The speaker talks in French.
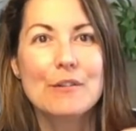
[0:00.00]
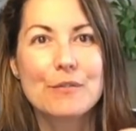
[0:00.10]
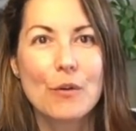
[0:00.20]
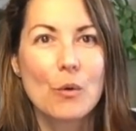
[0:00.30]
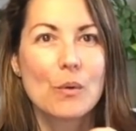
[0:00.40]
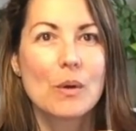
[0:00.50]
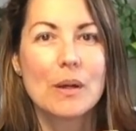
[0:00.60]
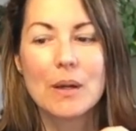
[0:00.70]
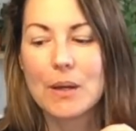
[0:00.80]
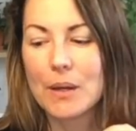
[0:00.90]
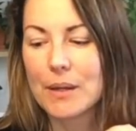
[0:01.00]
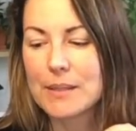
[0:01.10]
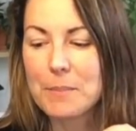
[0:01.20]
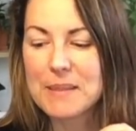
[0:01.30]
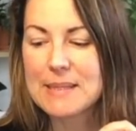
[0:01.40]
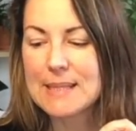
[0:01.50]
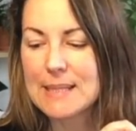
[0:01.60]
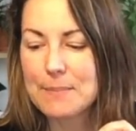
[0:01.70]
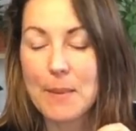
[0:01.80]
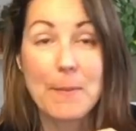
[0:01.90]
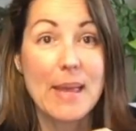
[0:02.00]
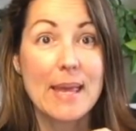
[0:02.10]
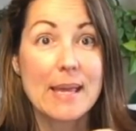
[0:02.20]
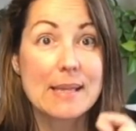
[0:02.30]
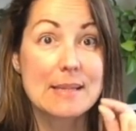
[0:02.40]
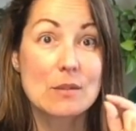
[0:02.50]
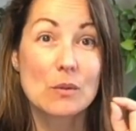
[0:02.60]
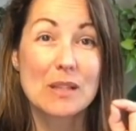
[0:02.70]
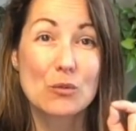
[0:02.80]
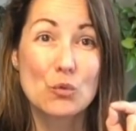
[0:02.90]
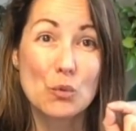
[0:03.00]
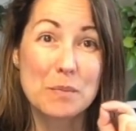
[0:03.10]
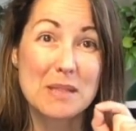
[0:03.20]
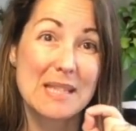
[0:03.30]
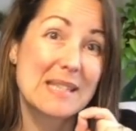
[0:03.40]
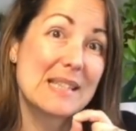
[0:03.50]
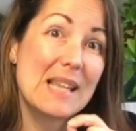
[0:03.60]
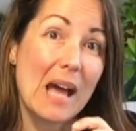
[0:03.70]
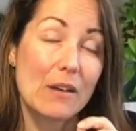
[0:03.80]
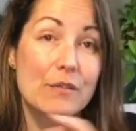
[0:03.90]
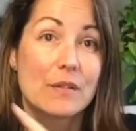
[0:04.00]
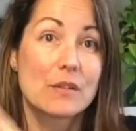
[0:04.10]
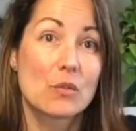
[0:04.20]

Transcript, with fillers: font euh, des petits bébés qui sont des tout petites larves.